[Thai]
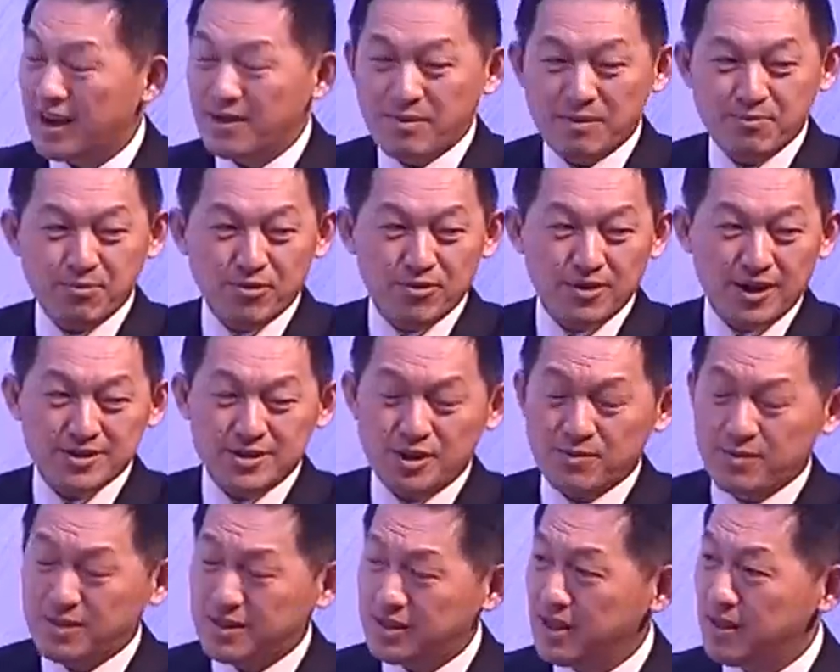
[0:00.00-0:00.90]
คำว่า
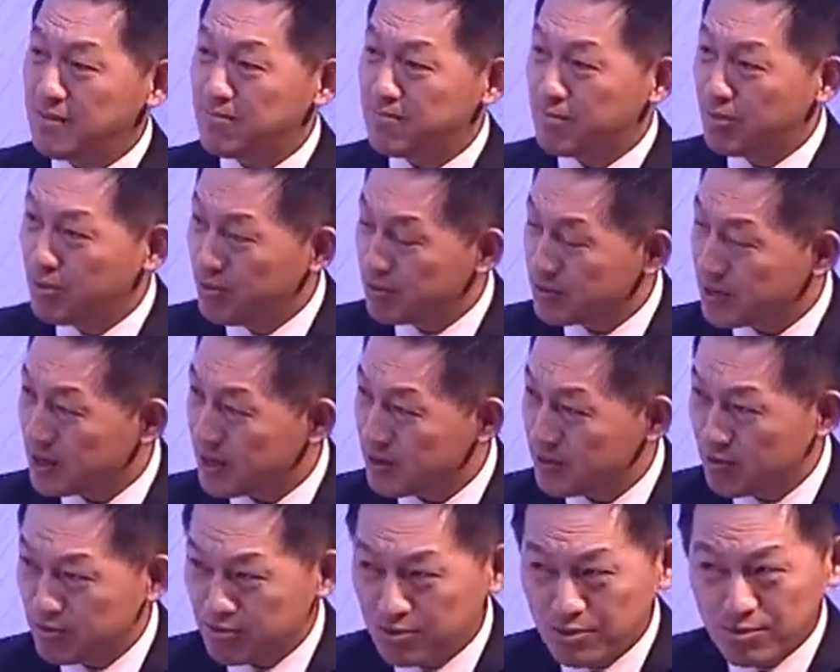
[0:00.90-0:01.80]
productivity พูดกัน
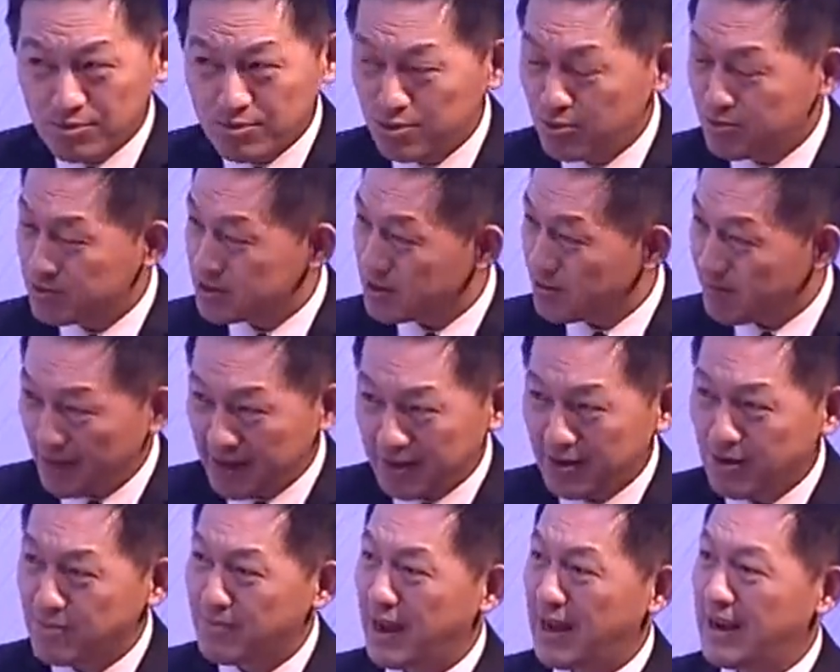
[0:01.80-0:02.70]
ทุกยุคทุกสมัย
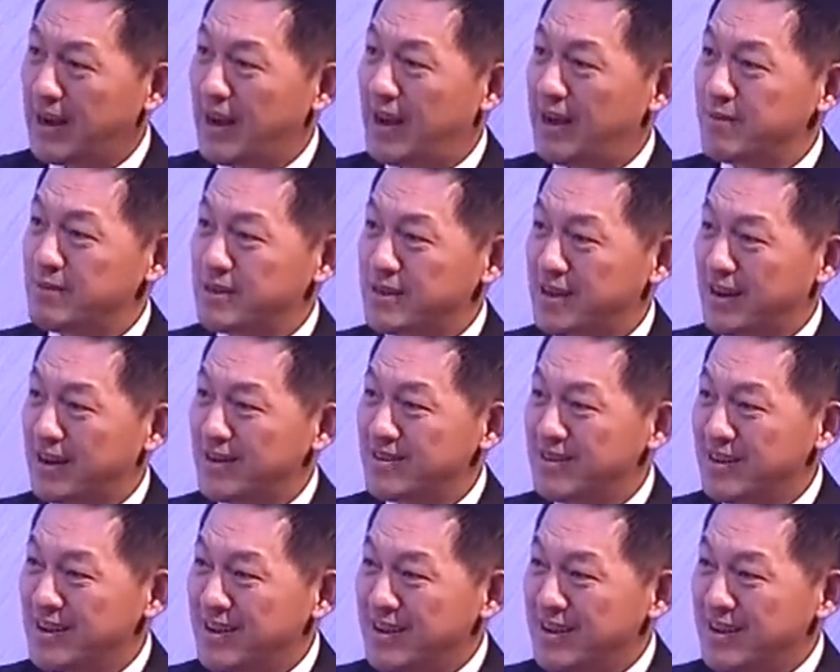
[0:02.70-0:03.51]
ก็มานานเหมือนกัน